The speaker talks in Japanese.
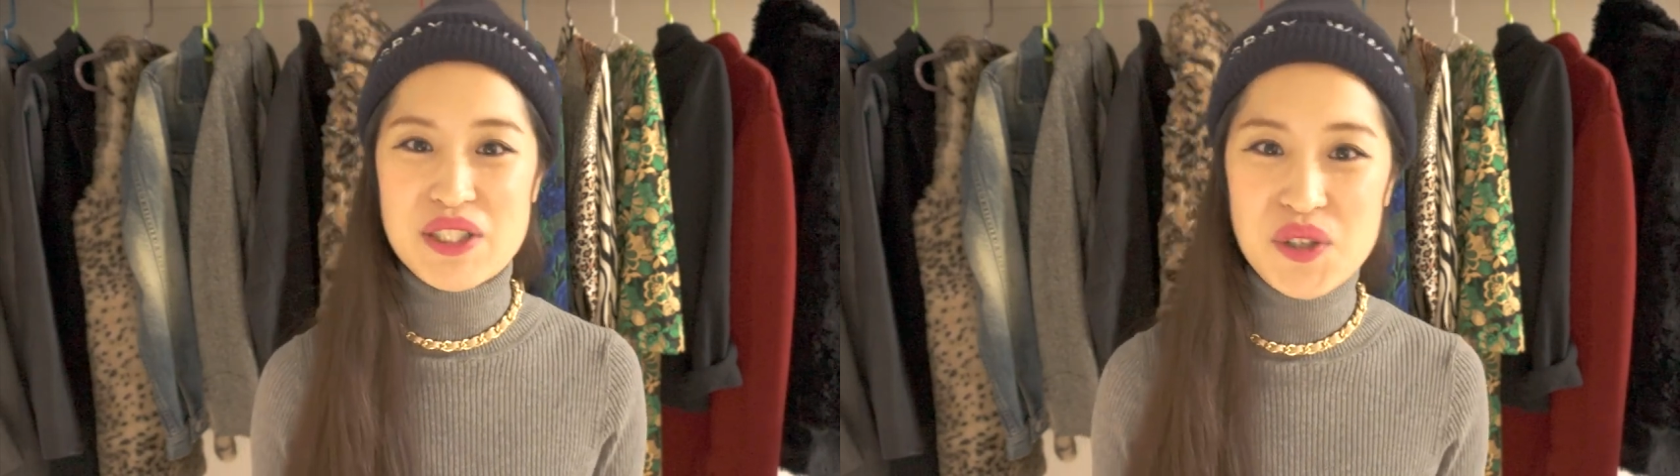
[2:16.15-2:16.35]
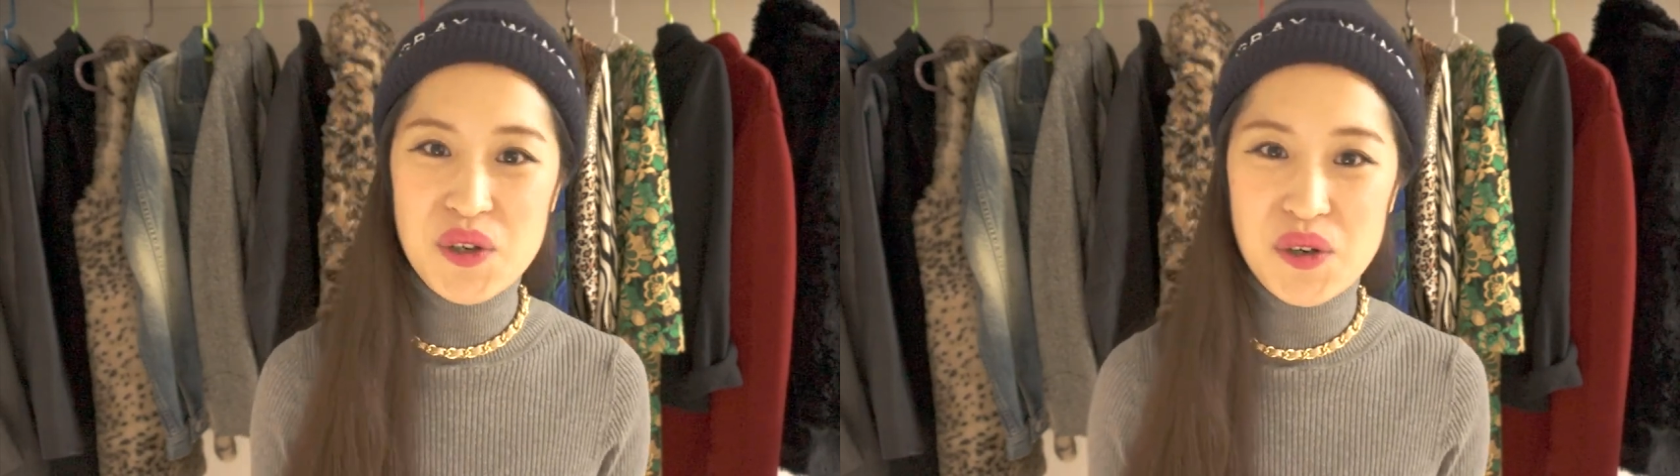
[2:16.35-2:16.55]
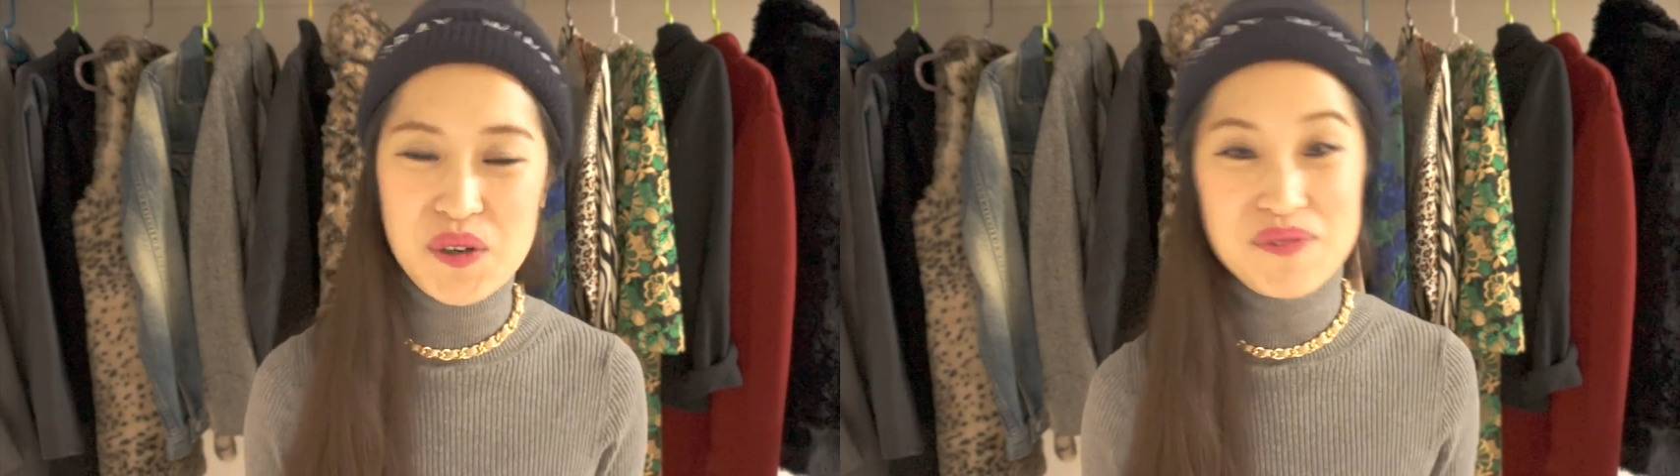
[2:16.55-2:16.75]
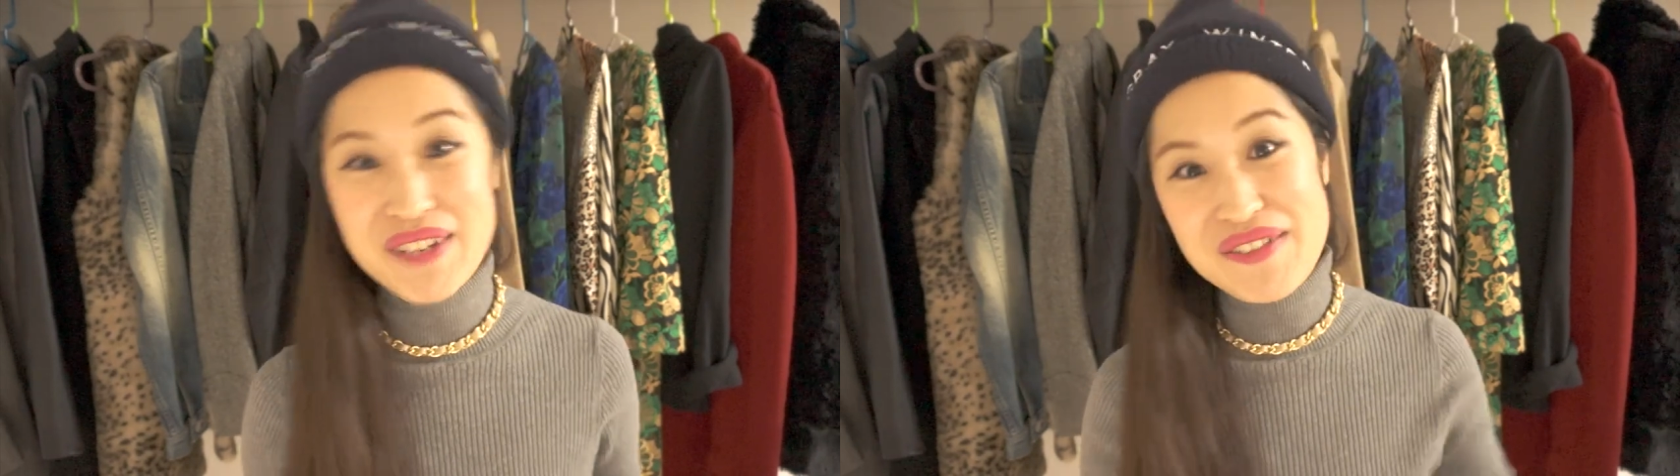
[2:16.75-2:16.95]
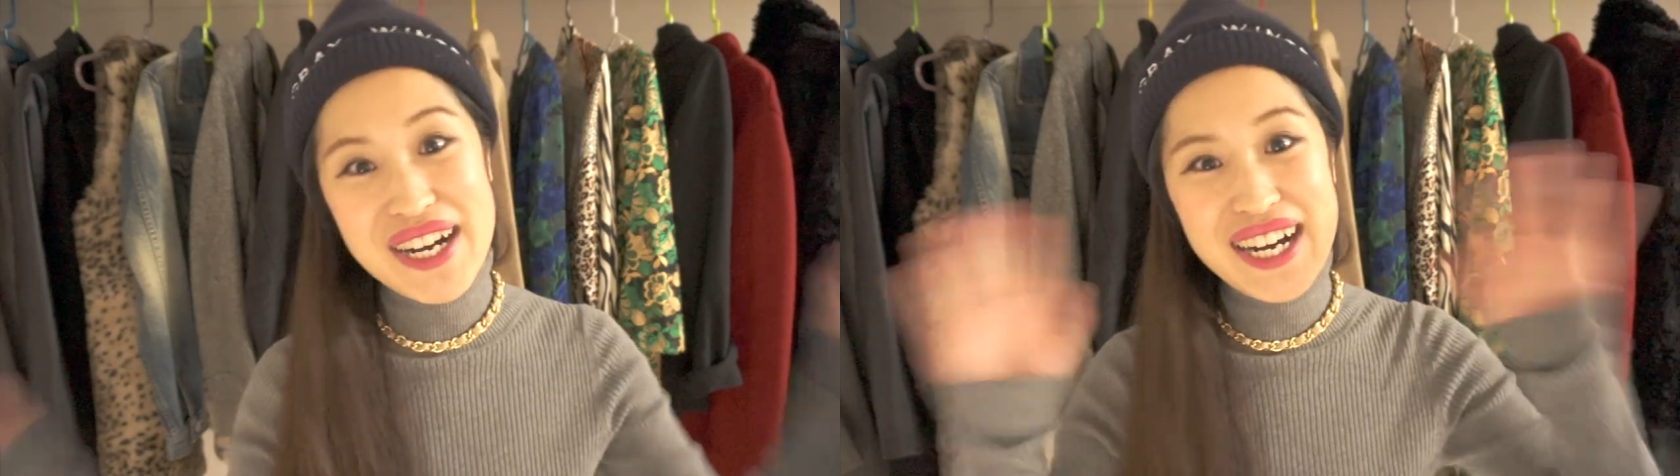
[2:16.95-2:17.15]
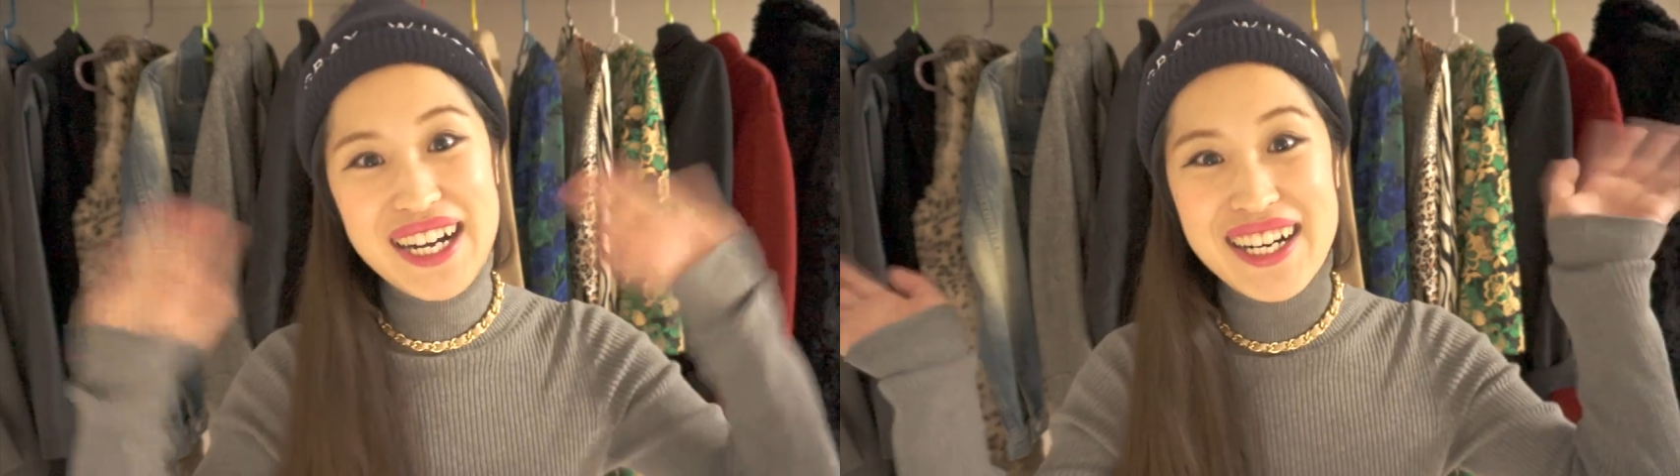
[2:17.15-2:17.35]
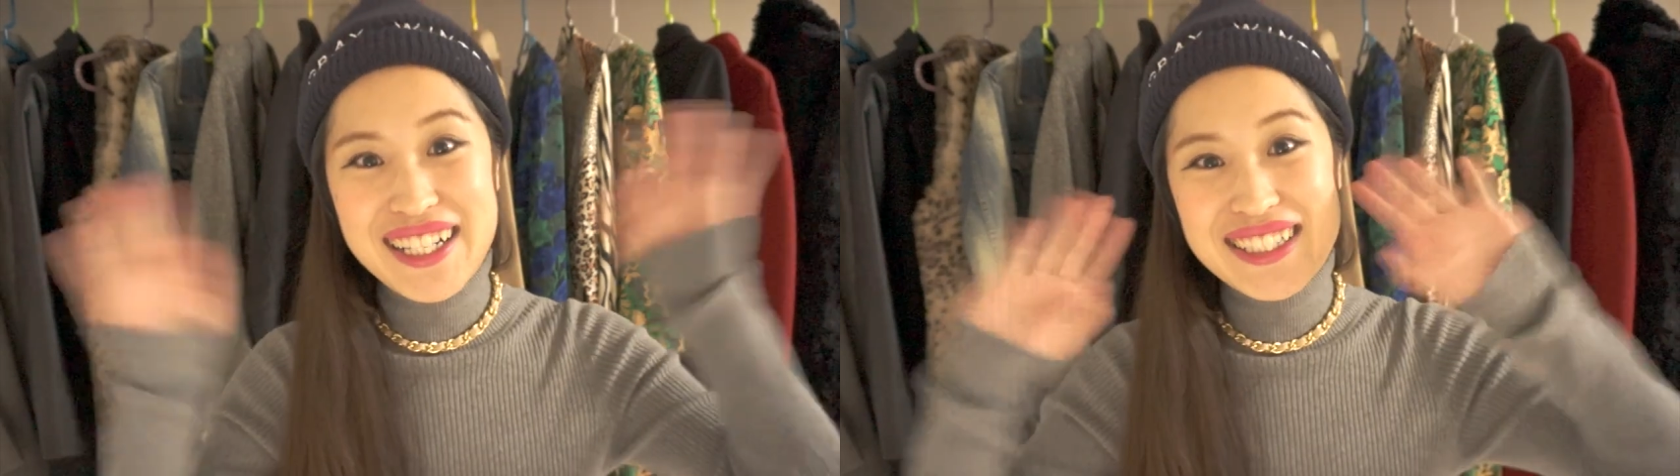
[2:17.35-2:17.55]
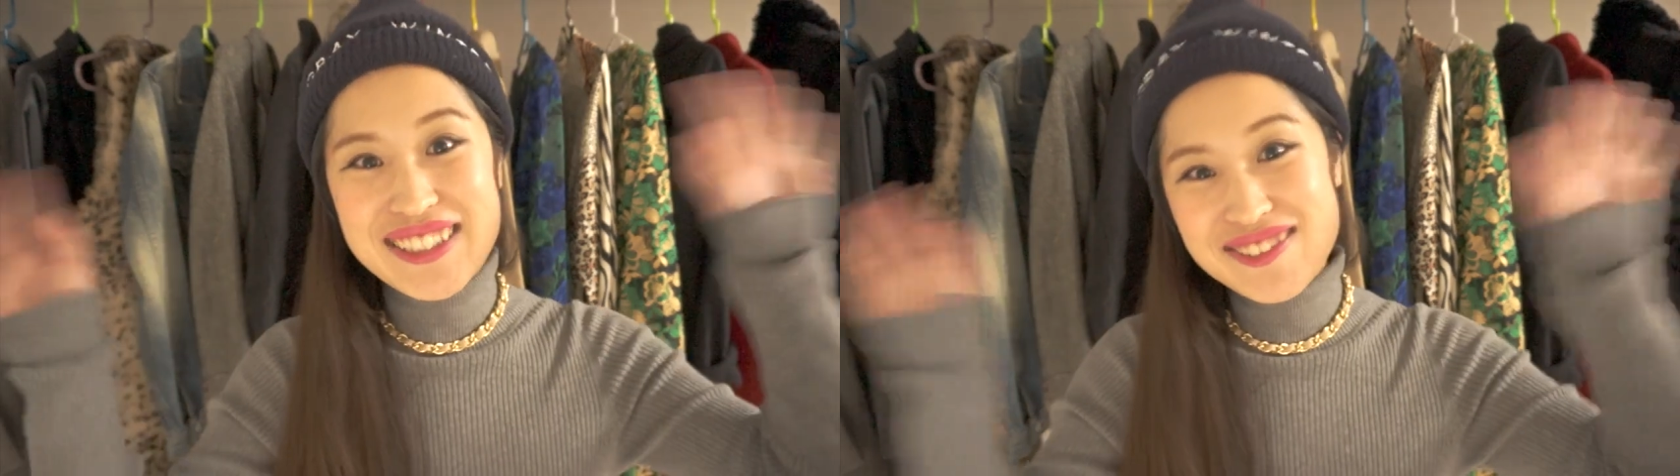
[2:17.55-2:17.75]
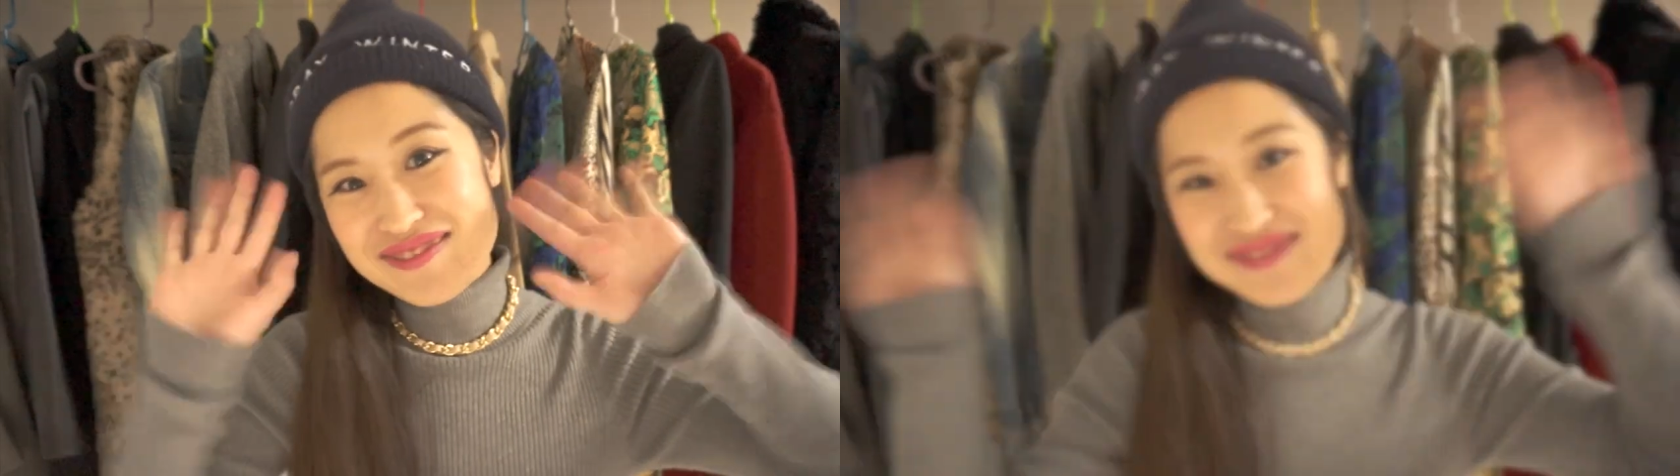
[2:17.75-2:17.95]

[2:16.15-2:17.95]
しょう。バイバーイ。